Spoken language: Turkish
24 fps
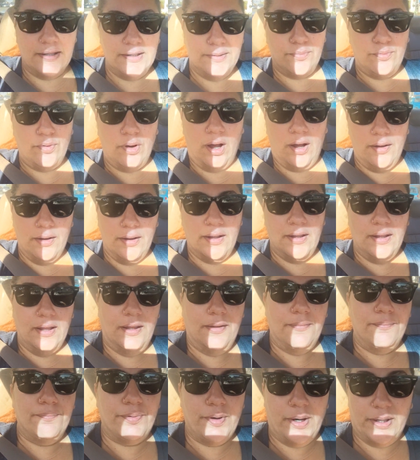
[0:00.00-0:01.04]
Hani bu
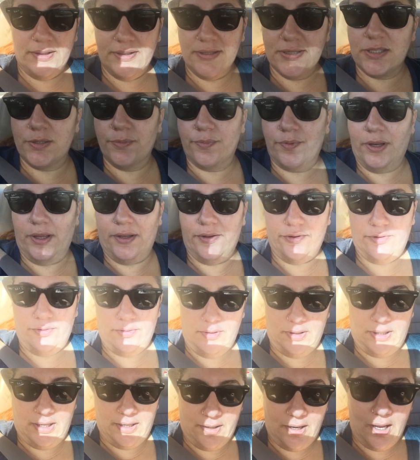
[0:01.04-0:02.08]
pregnancy brain
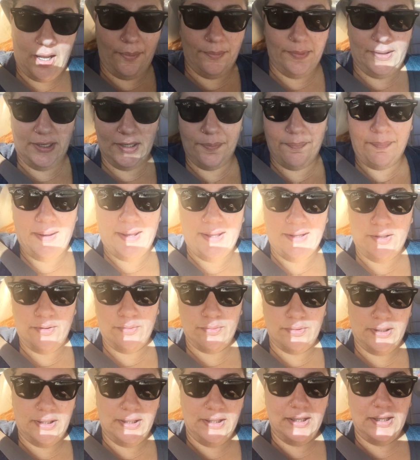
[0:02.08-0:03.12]
diyorlar. Hamilelik beyni
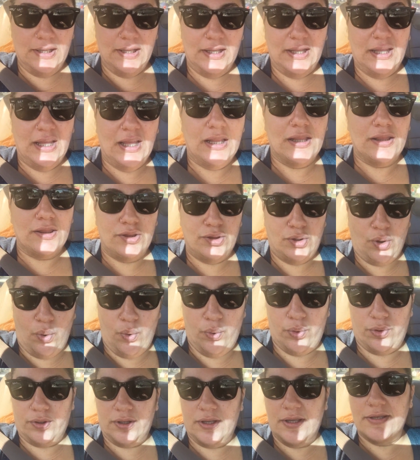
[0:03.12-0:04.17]
olayı
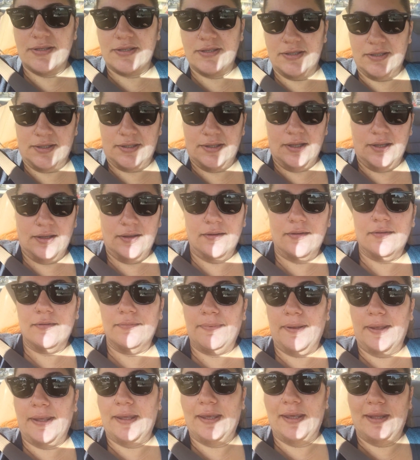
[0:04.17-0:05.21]
doğru. Kesinlikle
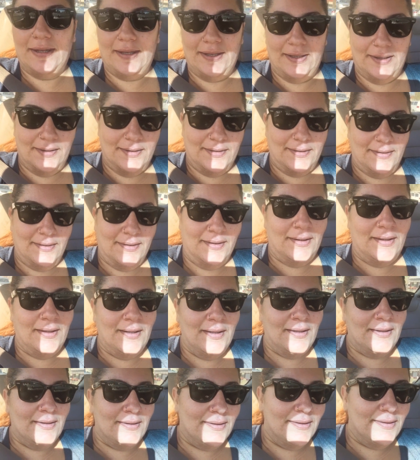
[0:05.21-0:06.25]
beyin gidiyor.
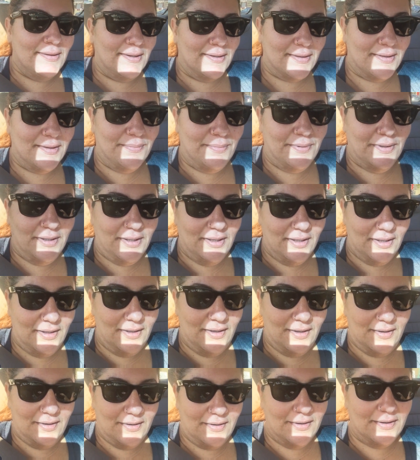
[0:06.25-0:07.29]
Tatlı beyin
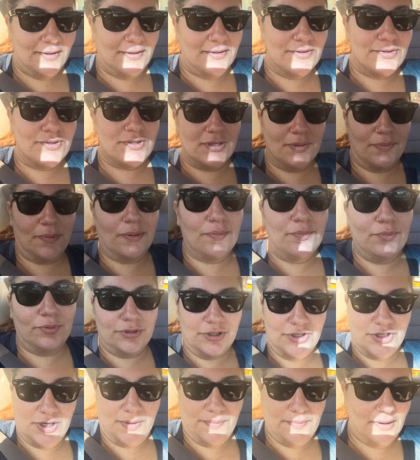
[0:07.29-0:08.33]
gidiyor. Sabah
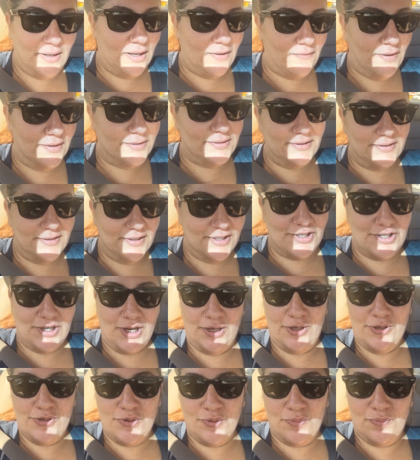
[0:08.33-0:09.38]
muhteşem bir kahvaltı ettik.
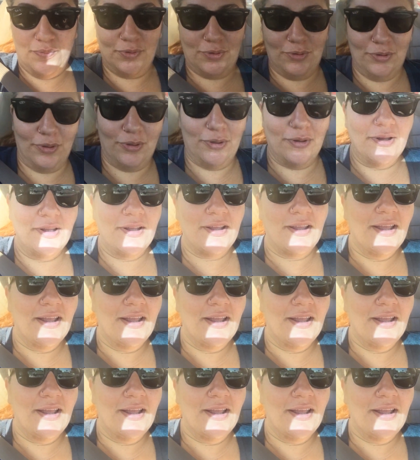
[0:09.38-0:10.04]
Charlie çok mutluydu.